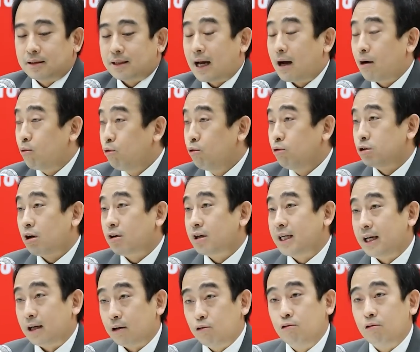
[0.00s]
ทั้งคู่ต้อง
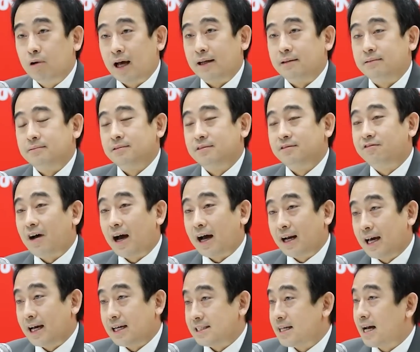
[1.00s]
เดินคู่กันฝั่ง
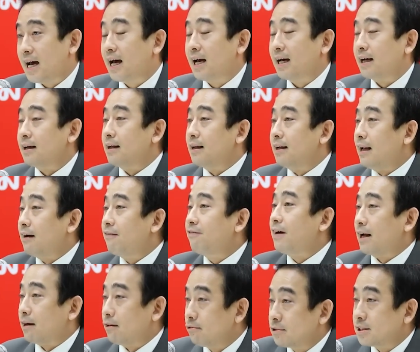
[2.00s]
นายจ้างและ
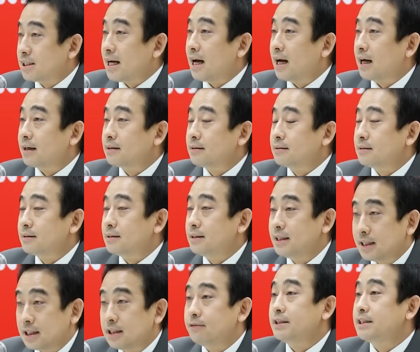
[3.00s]
ฝั่งลูกจ้าง
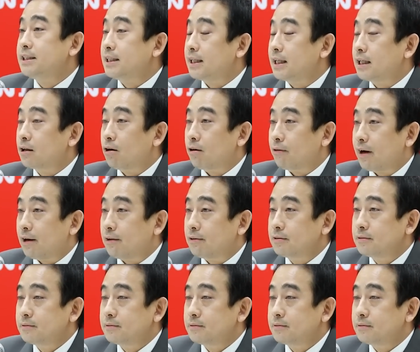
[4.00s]
นี่คือวิธีคิดของเรา